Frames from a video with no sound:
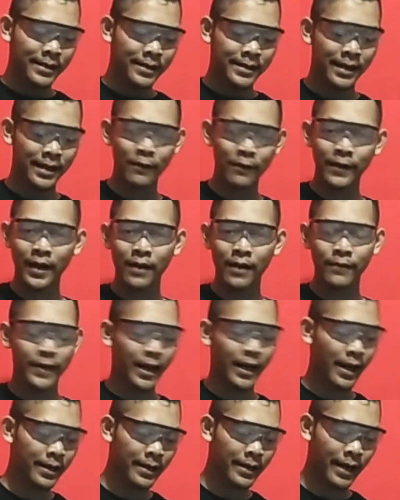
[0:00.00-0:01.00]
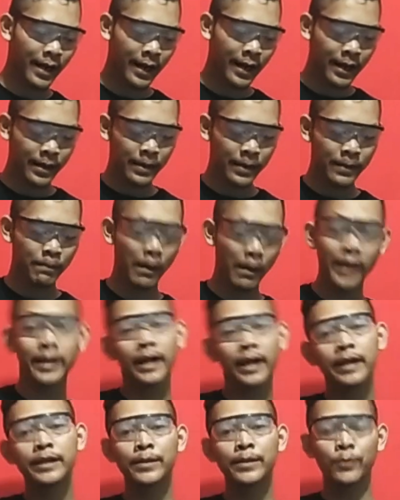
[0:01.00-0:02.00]
Sedang viral-viralnya karena
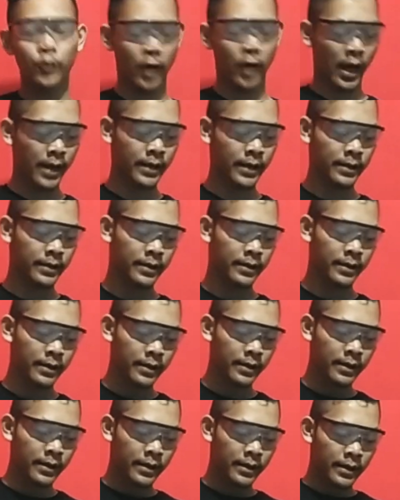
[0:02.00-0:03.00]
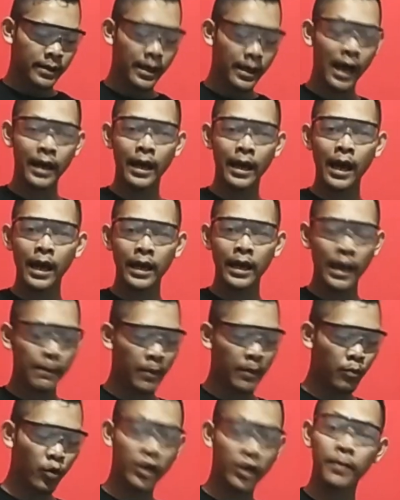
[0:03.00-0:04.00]
banyak ditemukan di area-area
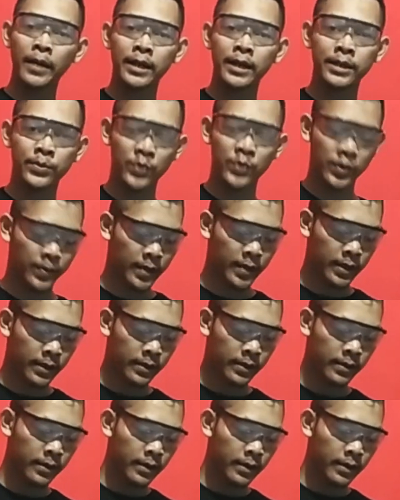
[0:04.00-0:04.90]
pemukiman teman-teman